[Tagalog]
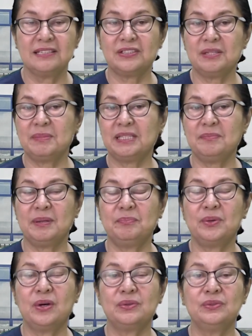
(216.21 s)
So iba't iba
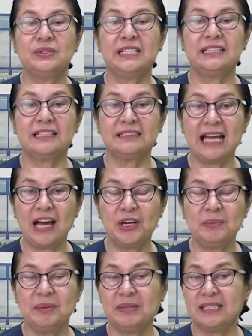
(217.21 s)
po ang uri ng
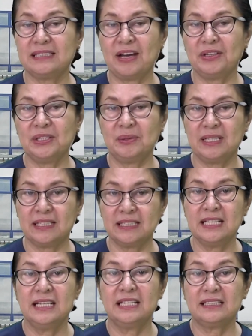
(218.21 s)
tao. May mga tao na walang
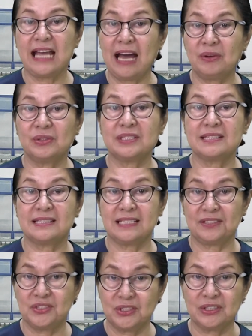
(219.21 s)
takot
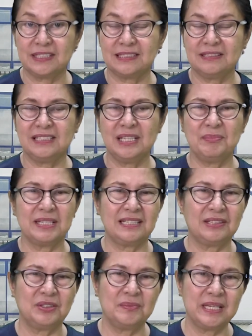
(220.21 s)
sa Diyos. Hindi man
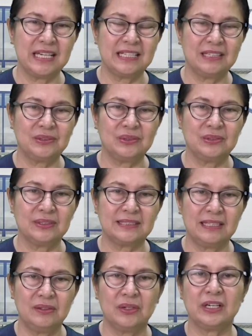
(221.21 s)
sila tumingin ng tulong
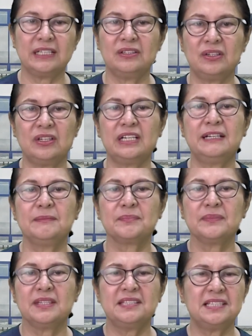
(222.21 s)
sa Lord or
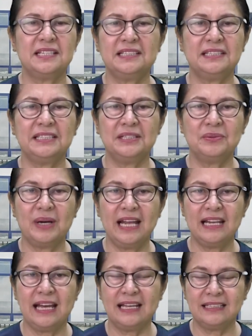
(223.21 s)
sila
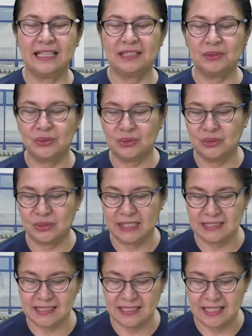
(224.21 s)
naniniwala na
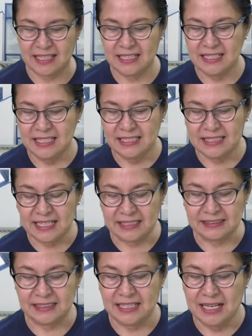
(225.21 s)
tutulungan sila
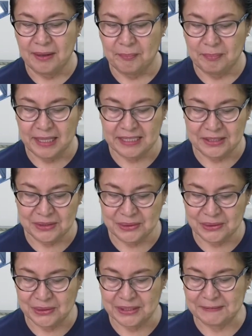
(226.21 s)
ng
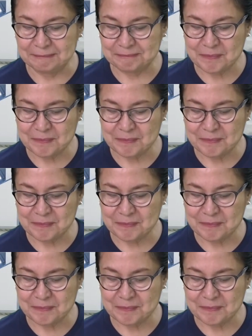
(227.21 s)
Panginoon.